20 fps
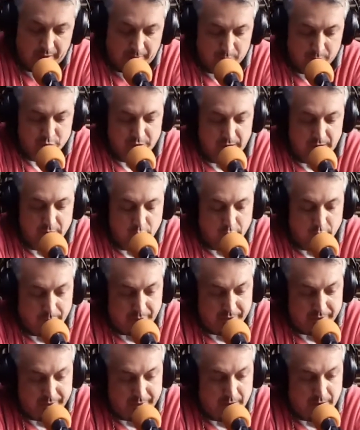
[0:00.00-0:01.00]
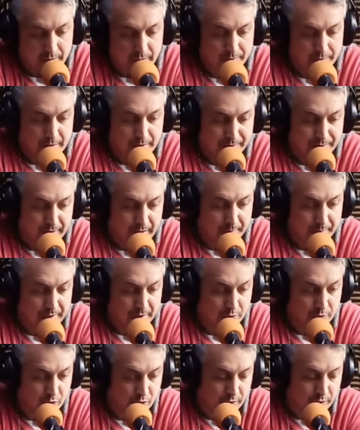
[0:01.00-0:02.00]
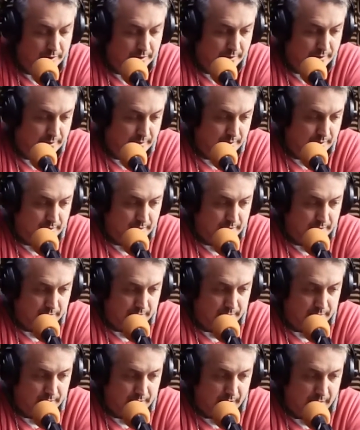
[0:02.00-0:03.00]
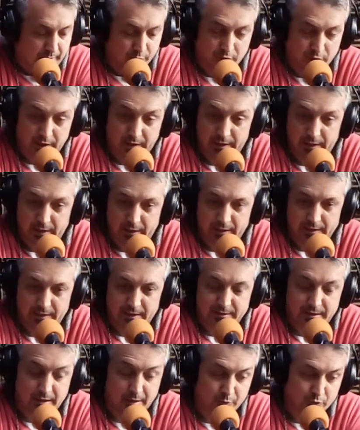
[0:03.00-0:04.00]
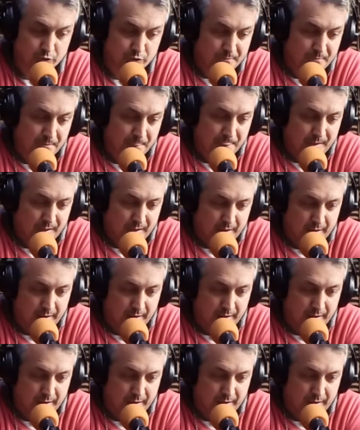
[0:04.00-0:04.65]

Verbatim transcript: Hablábamos algo después del, entrenamiento en, la nota que, te hacíamos,